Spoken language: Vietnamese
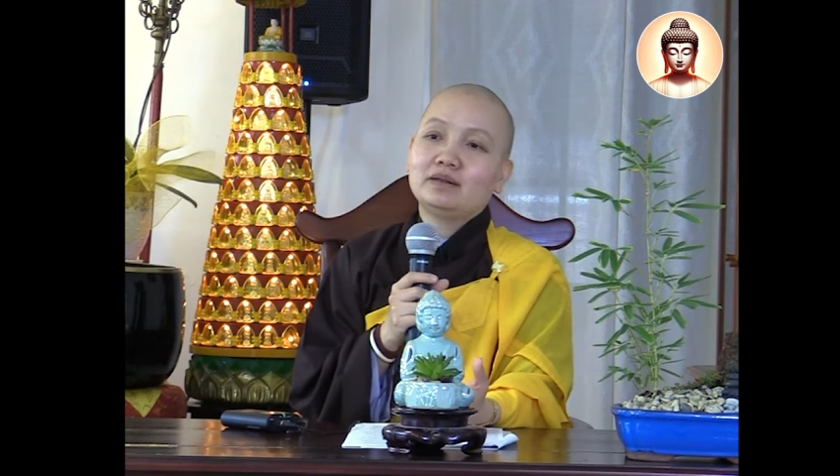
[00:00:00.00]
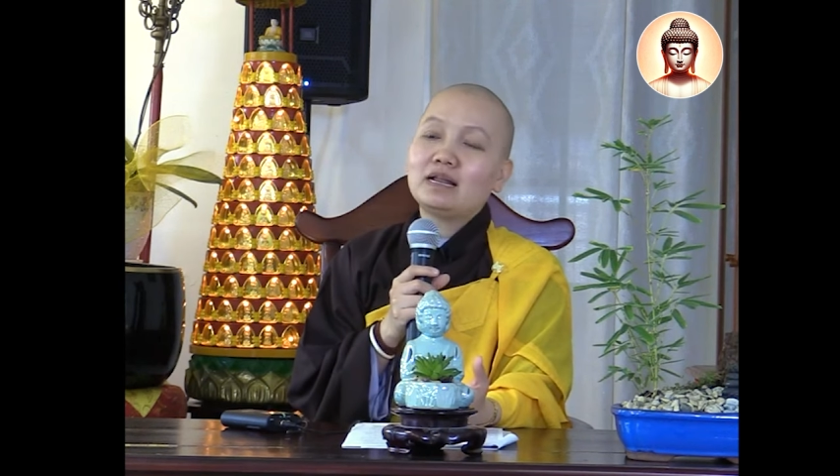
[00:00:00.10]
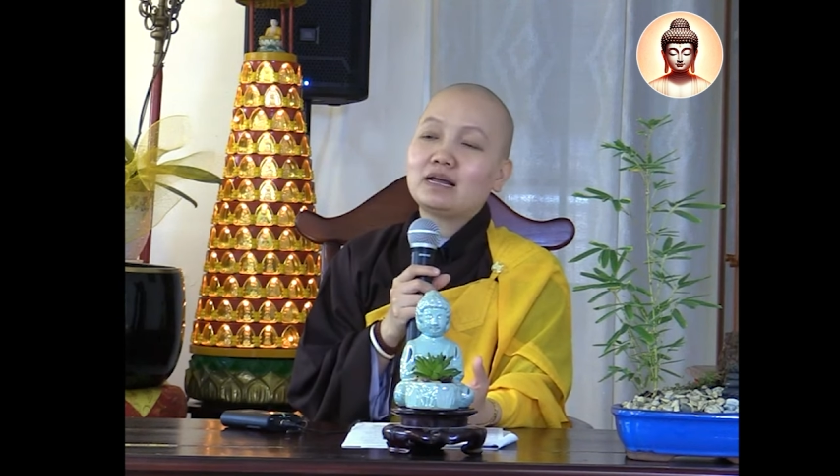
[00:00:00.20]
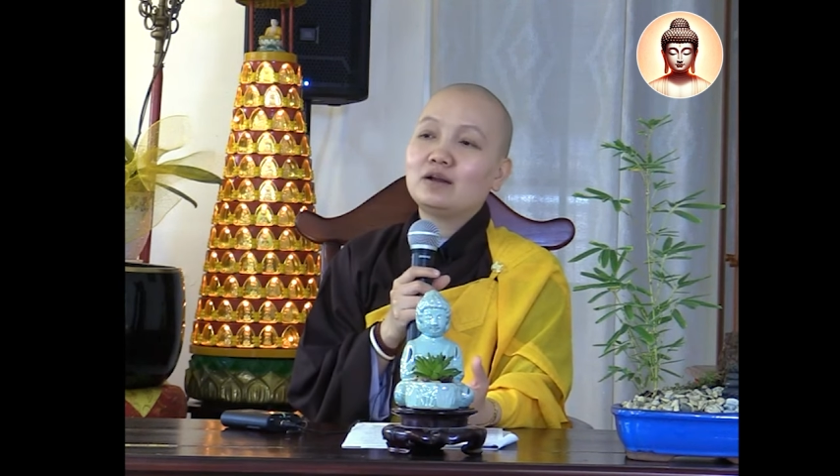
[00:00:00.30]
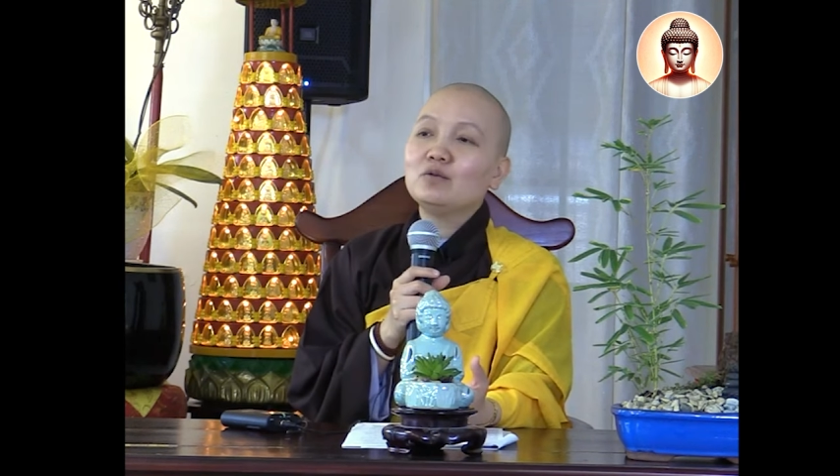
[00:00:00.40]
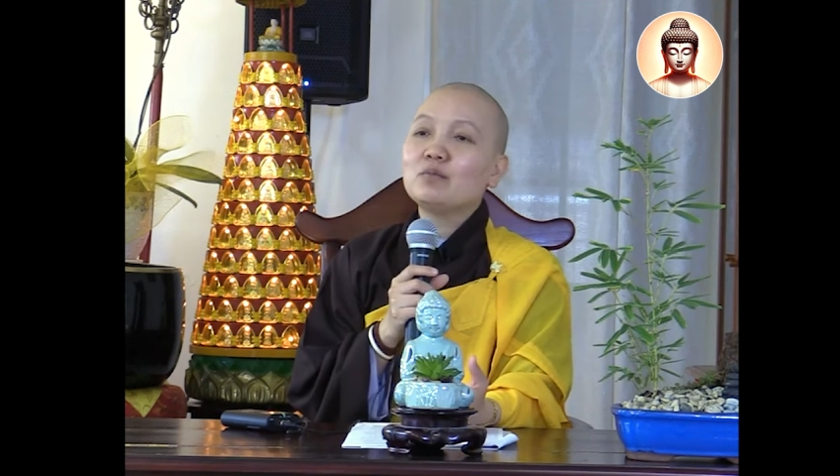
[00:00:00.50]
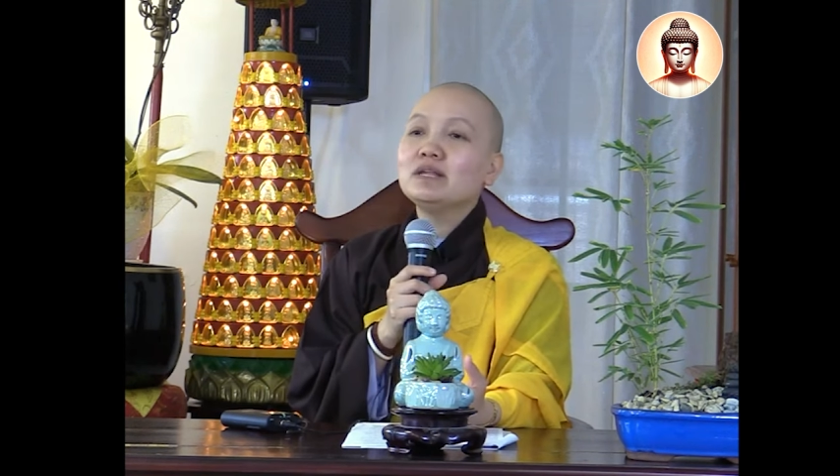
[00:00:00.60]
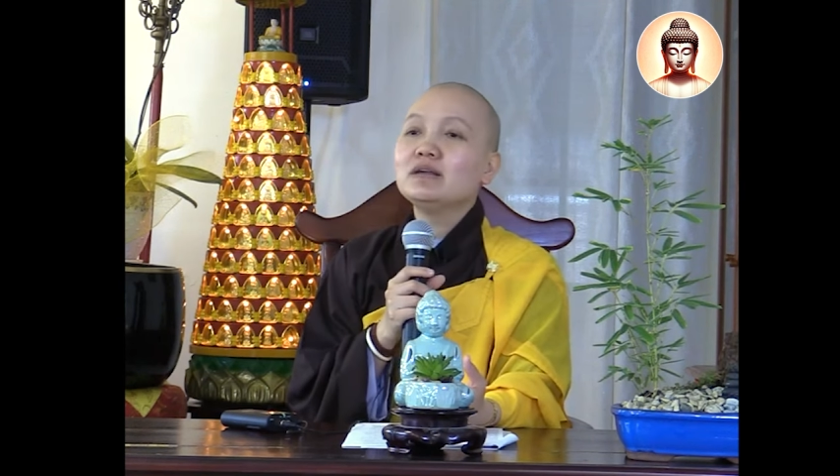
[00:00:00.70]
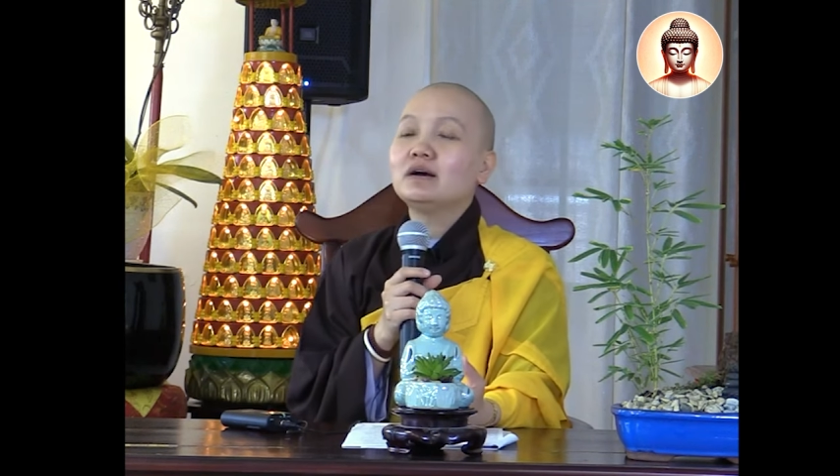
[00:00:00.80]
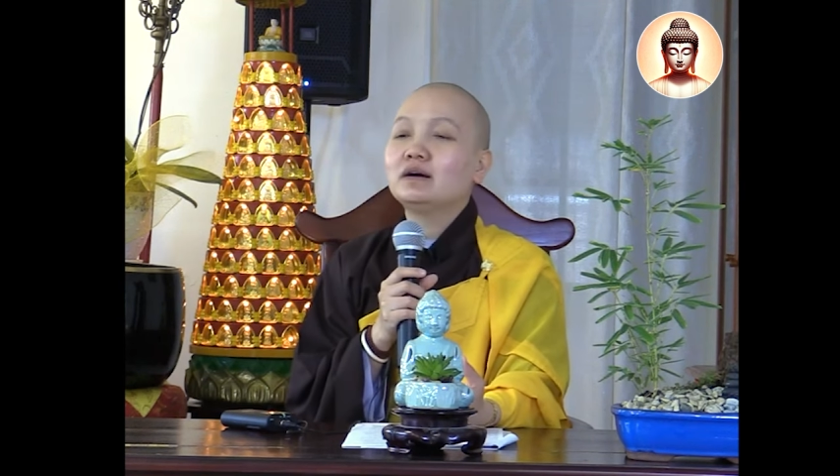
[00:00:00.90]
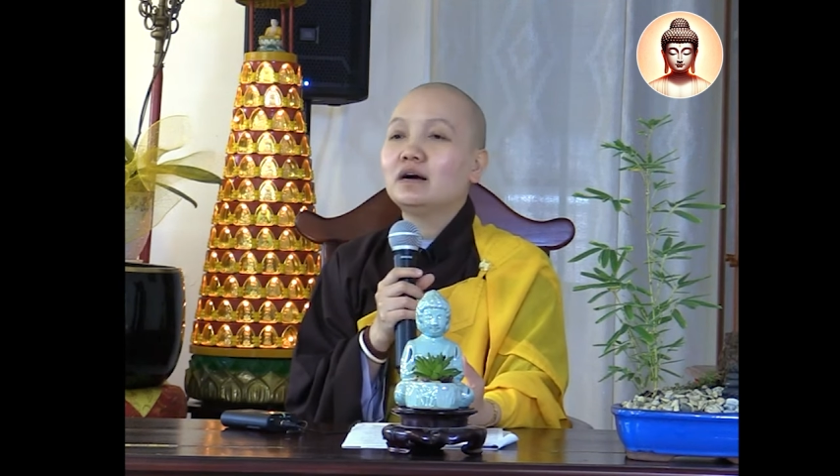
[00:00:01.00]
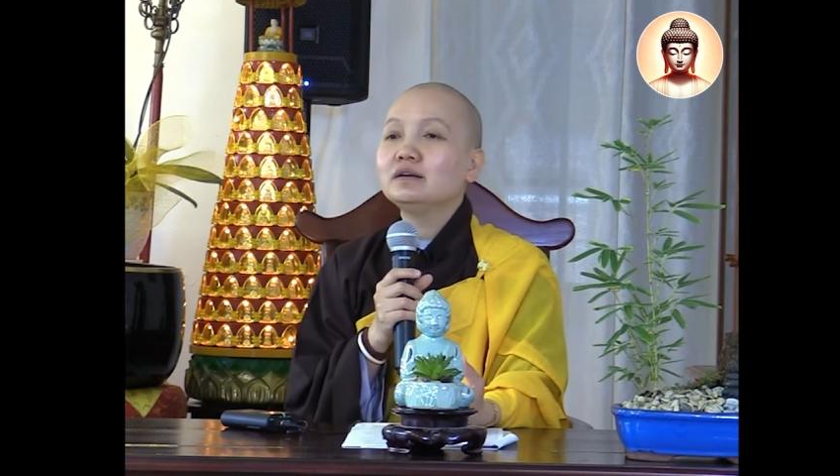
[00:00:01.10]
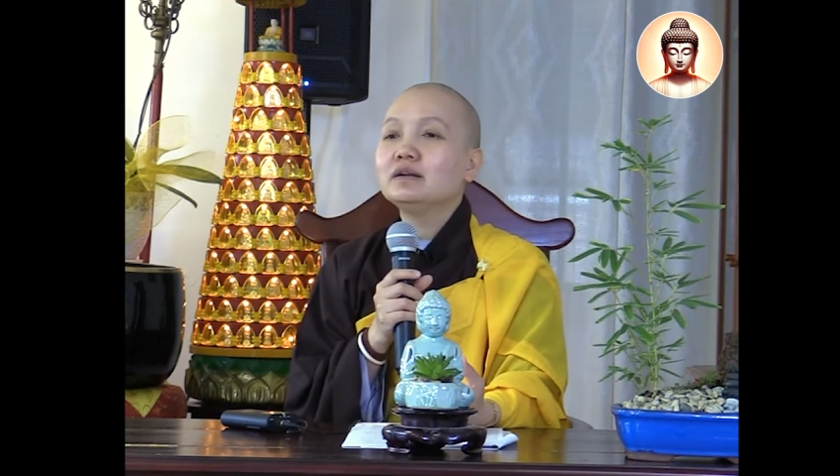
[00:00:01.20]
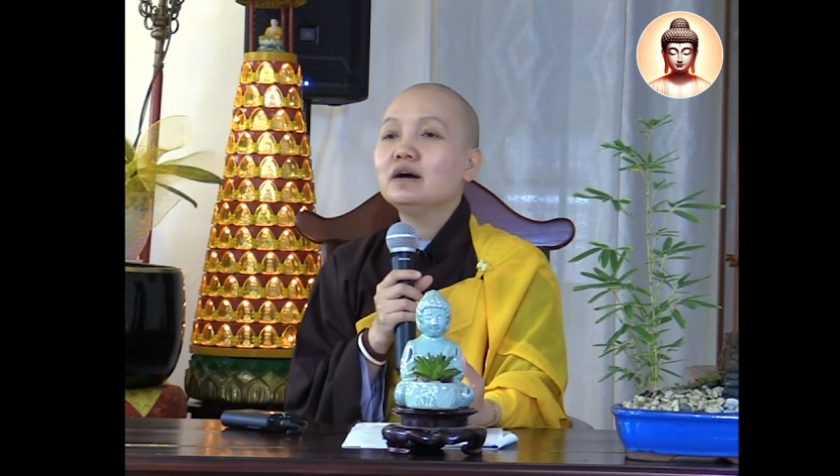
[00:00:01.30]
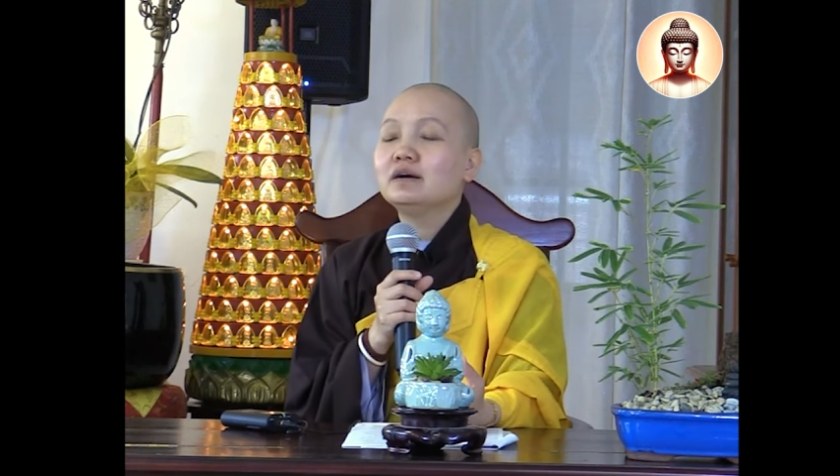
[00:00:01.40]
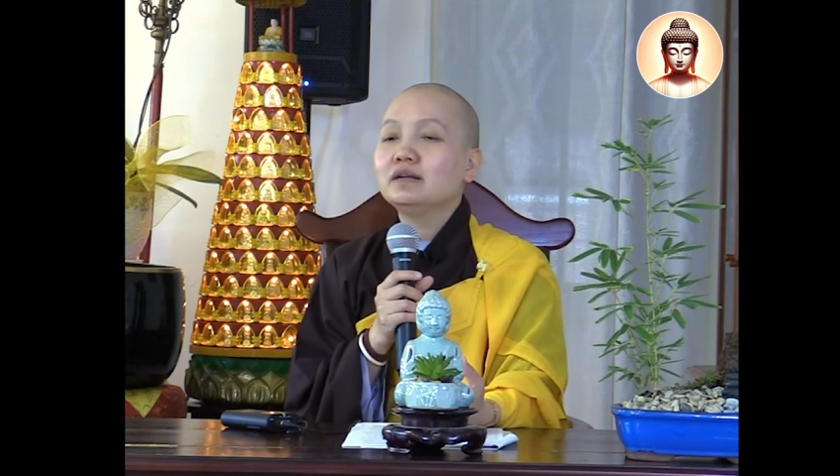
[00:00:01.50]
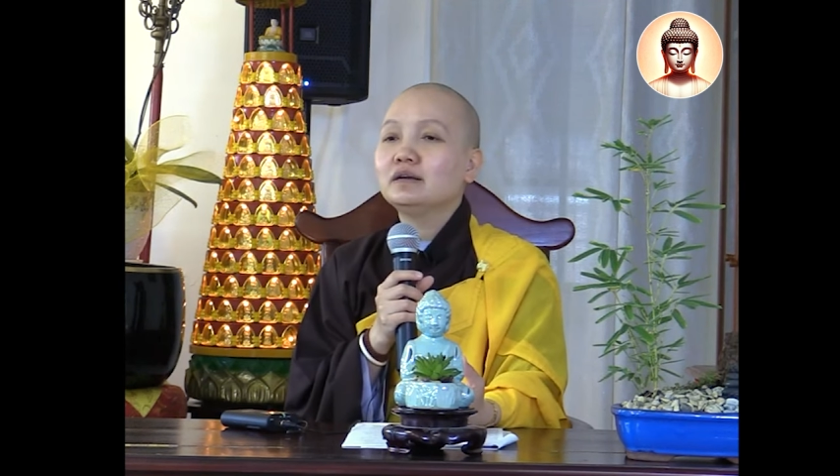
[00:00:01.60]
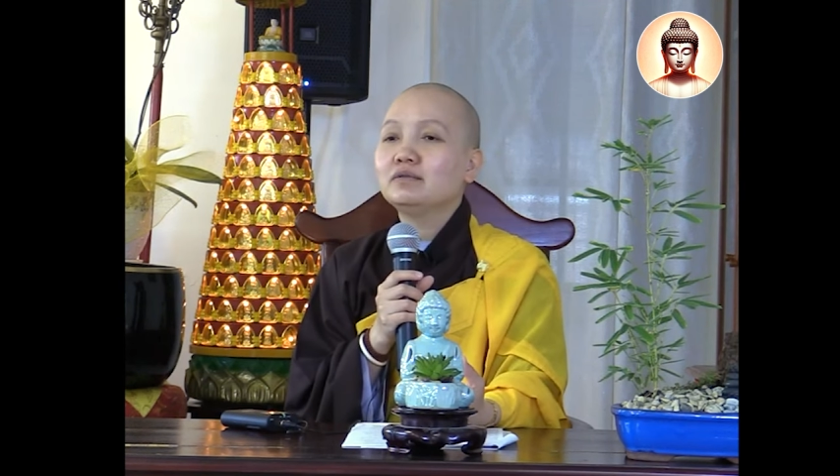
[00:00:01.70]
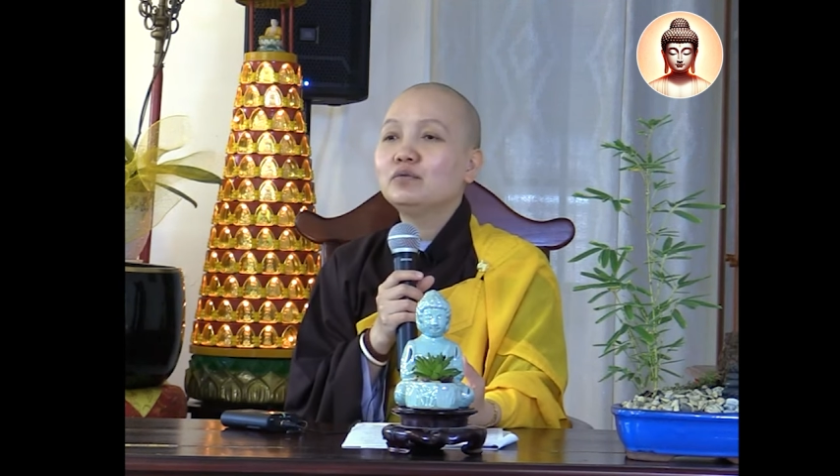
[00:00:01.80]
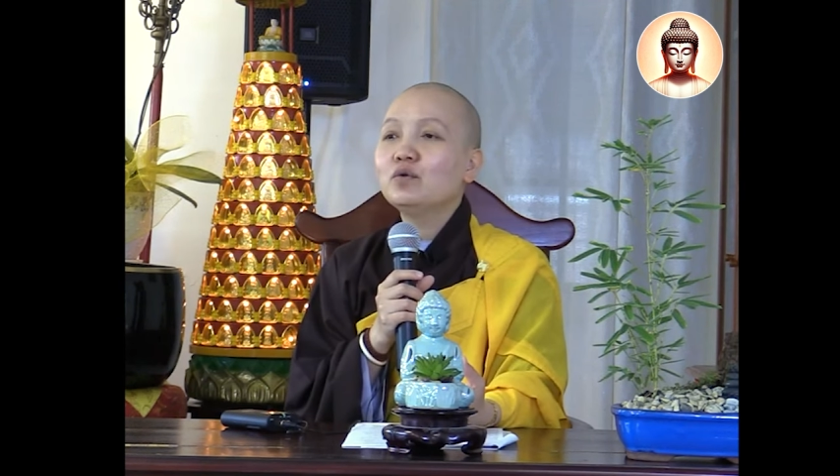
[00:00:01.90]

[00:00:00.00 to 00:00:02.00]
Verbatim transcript: Là lúc bấy giờ ở đời